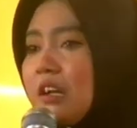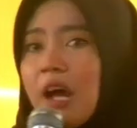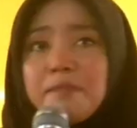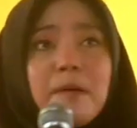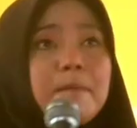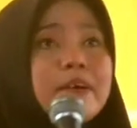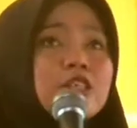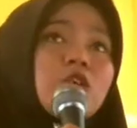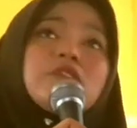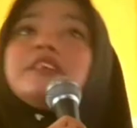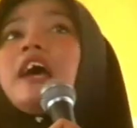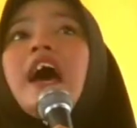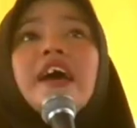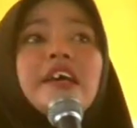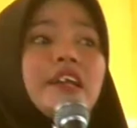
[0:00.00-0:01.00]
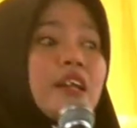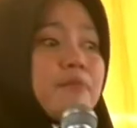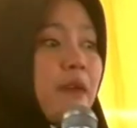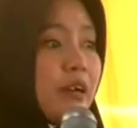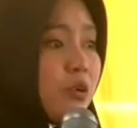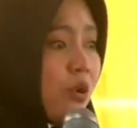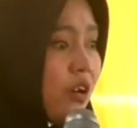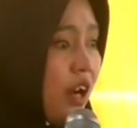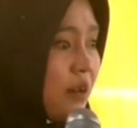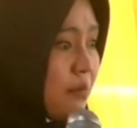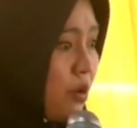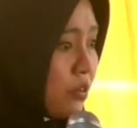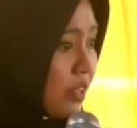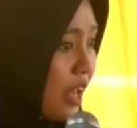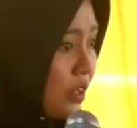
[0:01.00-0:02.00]
apa besok di akhirat Mbak Google
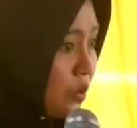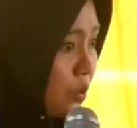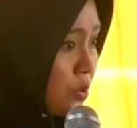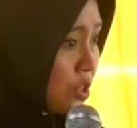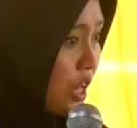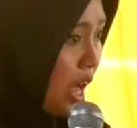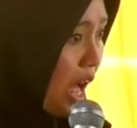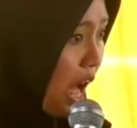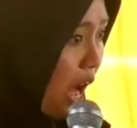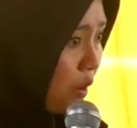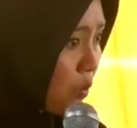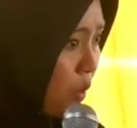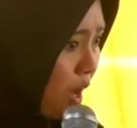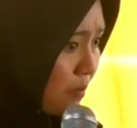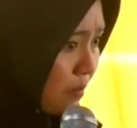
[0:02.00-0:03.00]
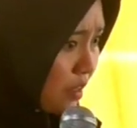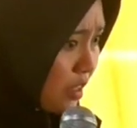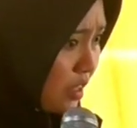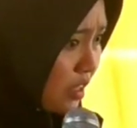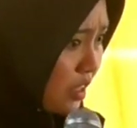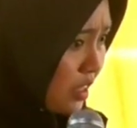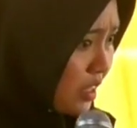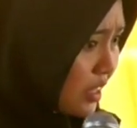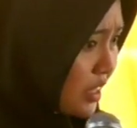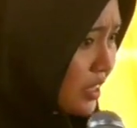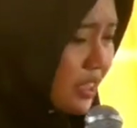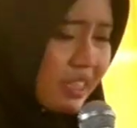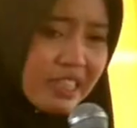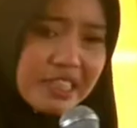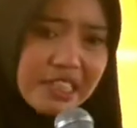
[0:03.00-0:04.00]
mau tanggung jawab
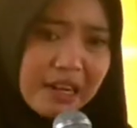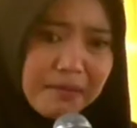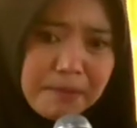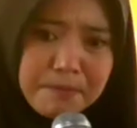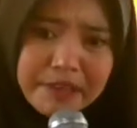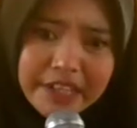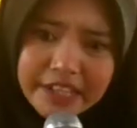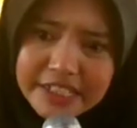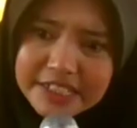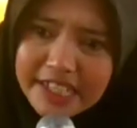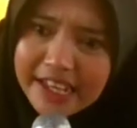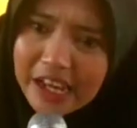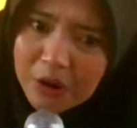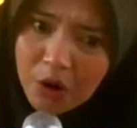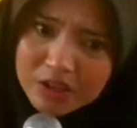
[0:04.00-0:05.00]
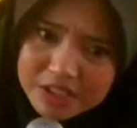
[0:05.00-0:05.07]
sama begini saya